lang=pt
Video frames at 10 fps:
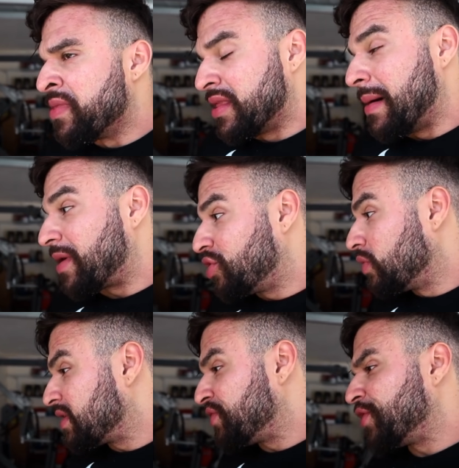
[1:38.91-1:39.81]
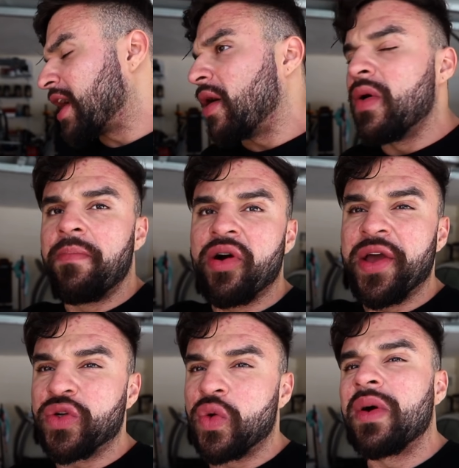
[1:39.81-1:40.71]
né, para juntas em geral, porque
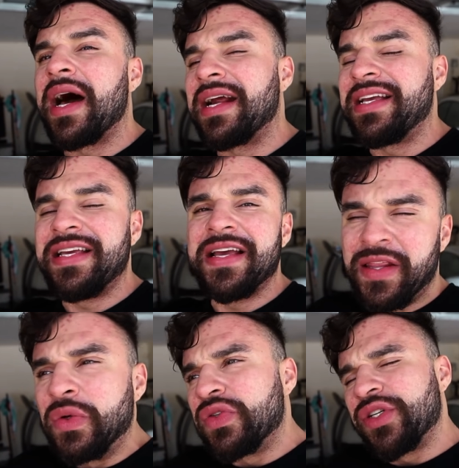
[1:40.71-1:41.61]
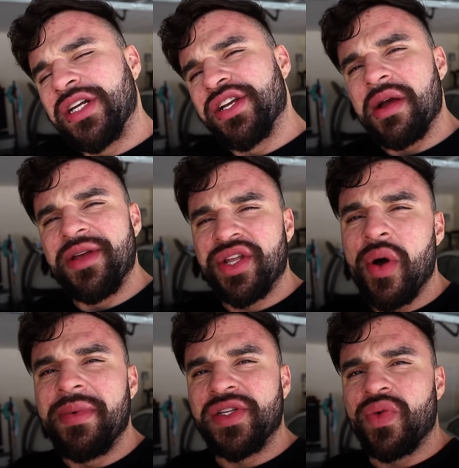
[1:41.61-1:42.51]
eu sou um cara que não sou geneticamente tão
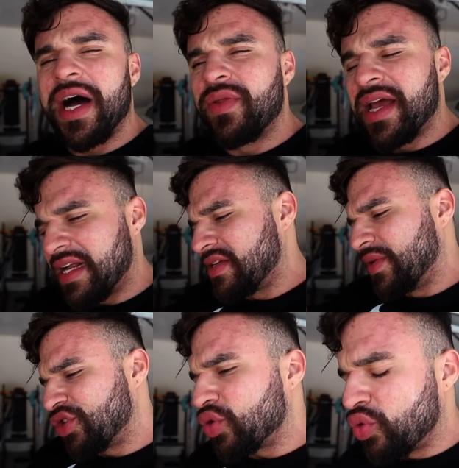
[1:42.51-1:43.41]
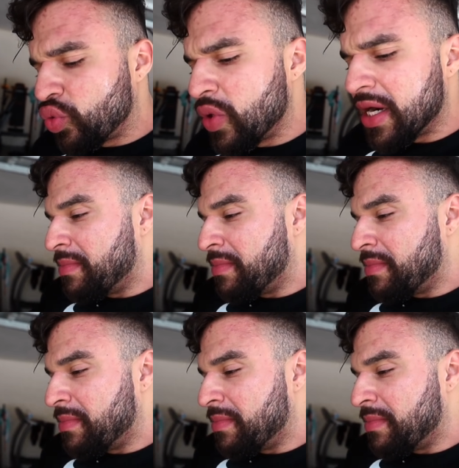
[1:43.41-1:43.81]
abençoado em relação à estrutura.